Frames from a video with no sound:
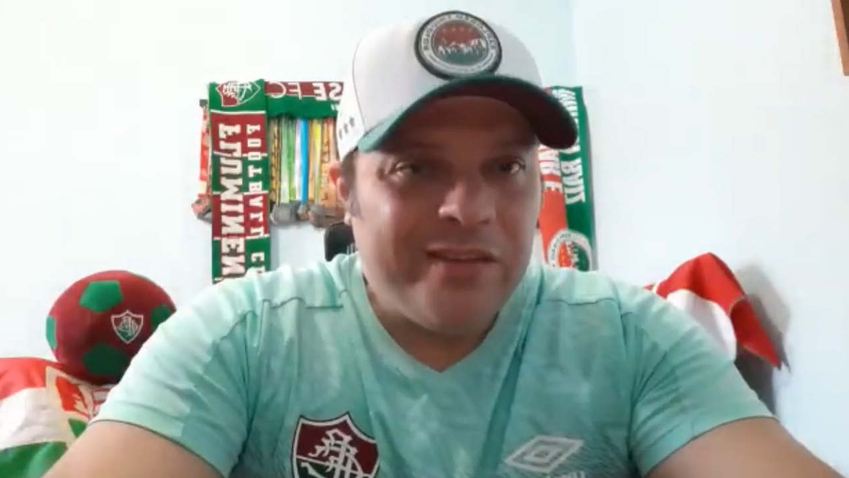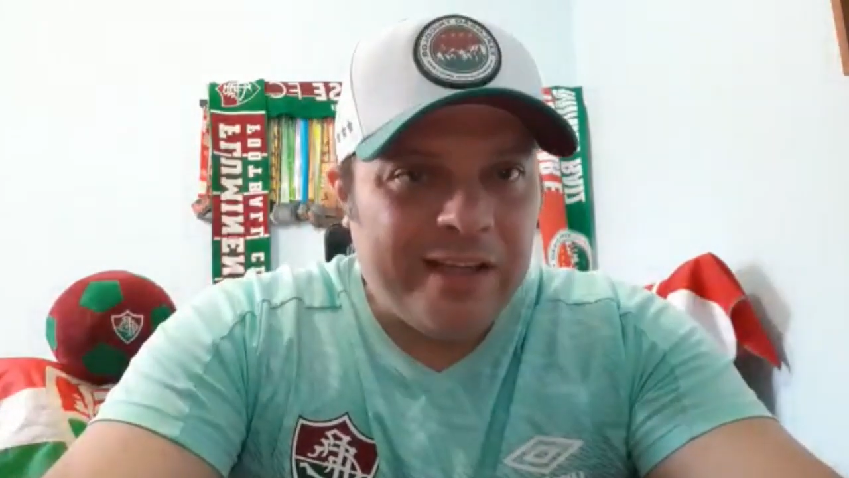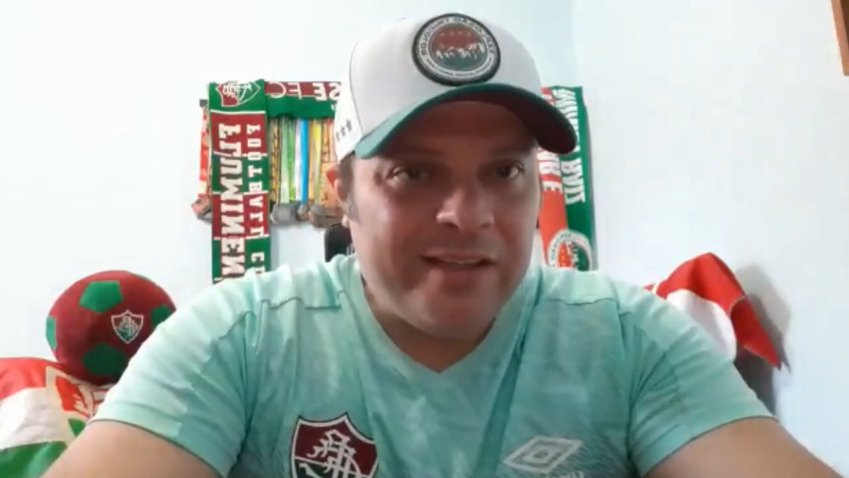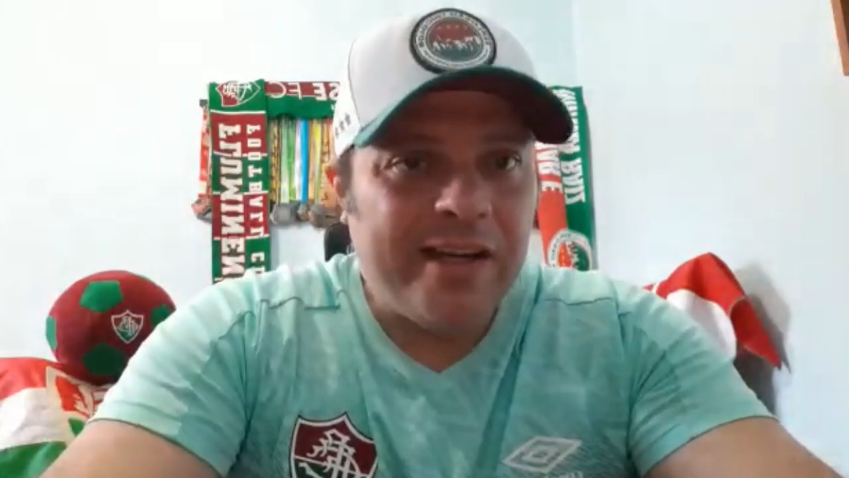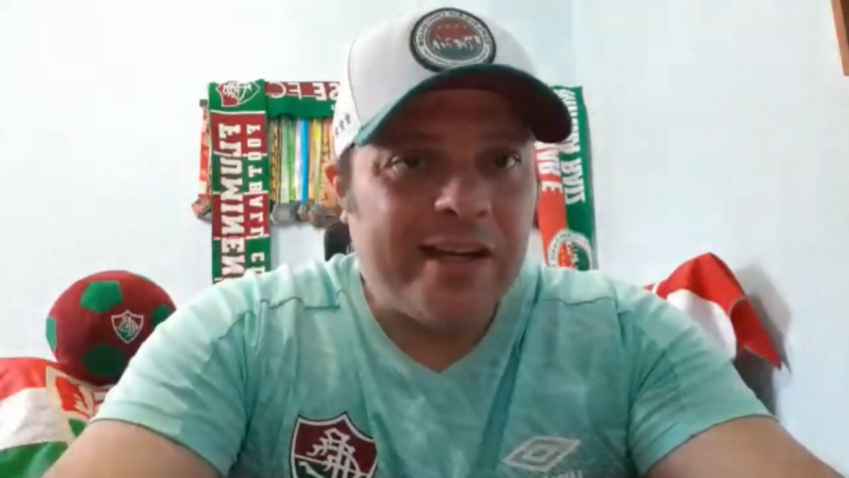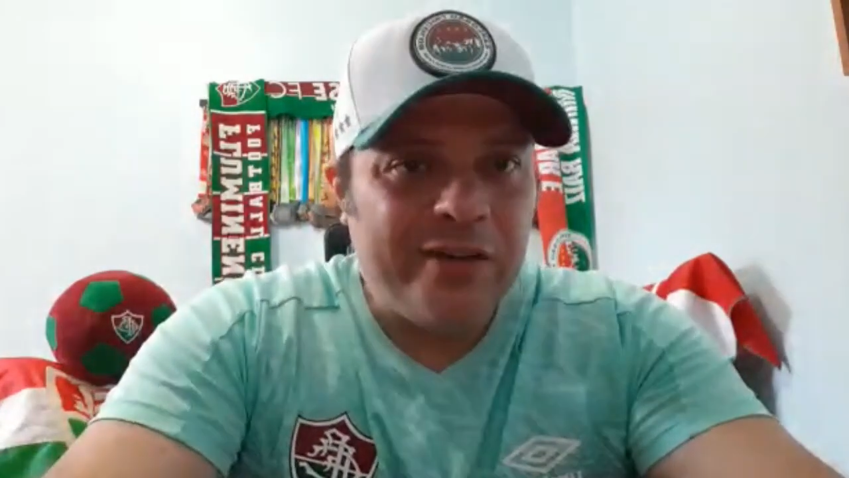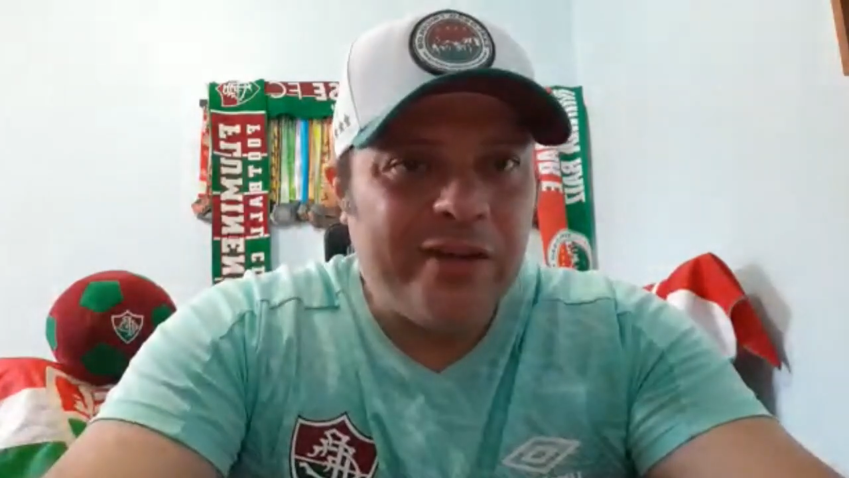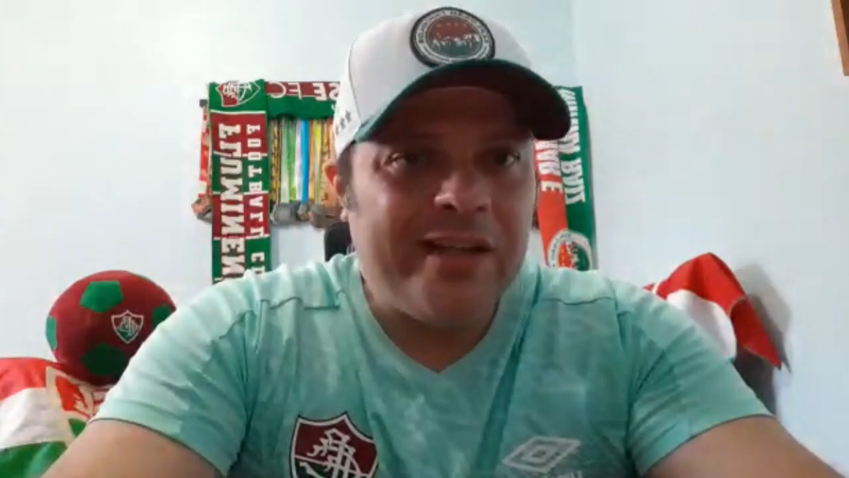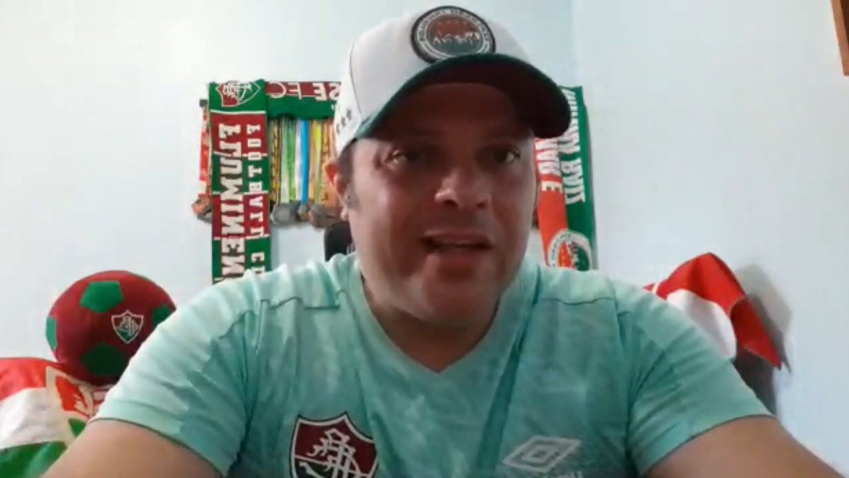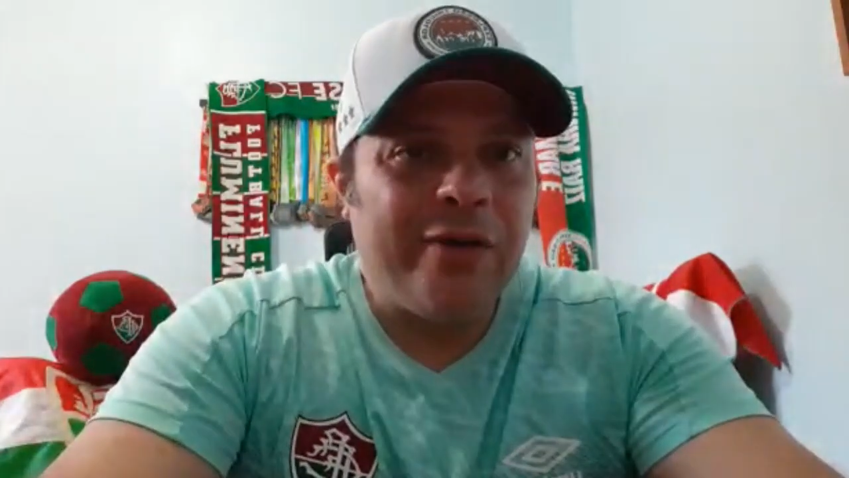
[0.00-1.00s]
está
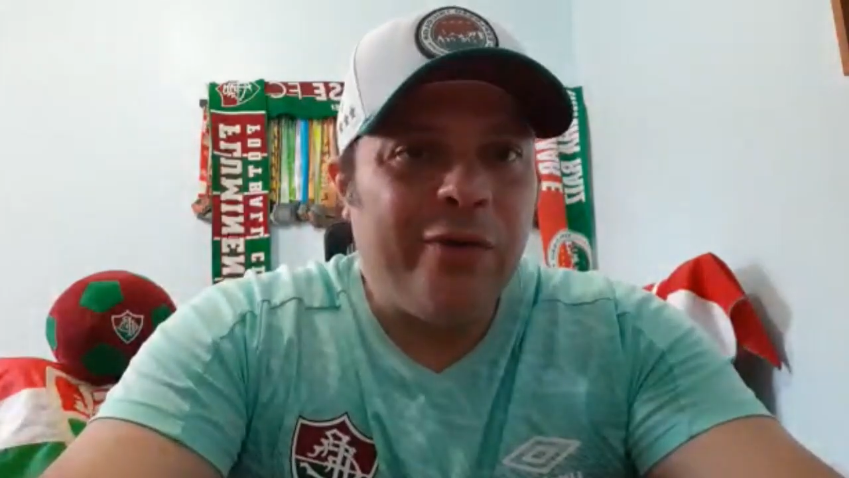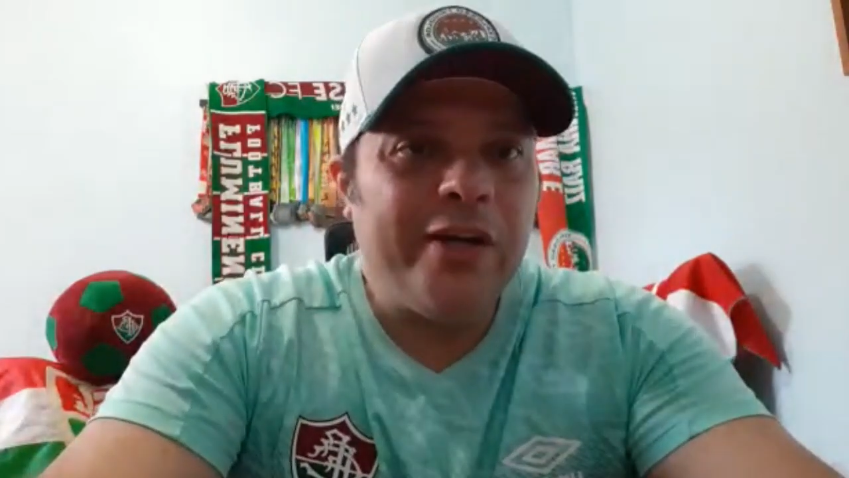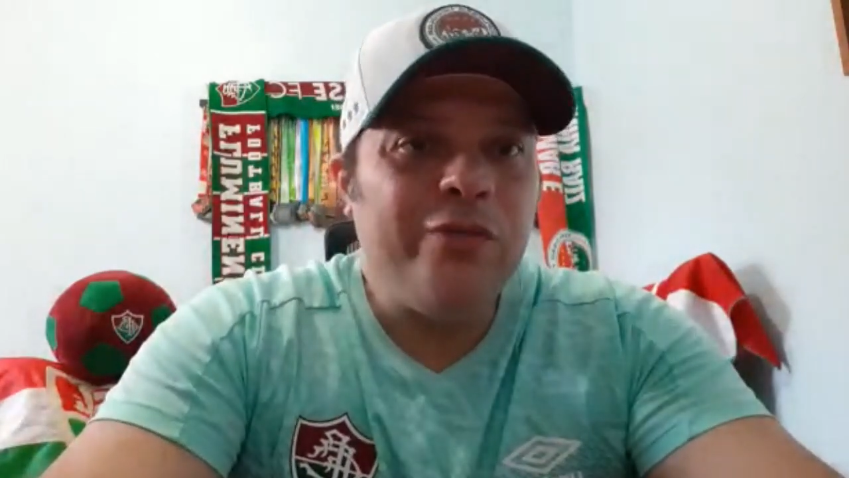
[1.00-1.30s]
entregando aqui agora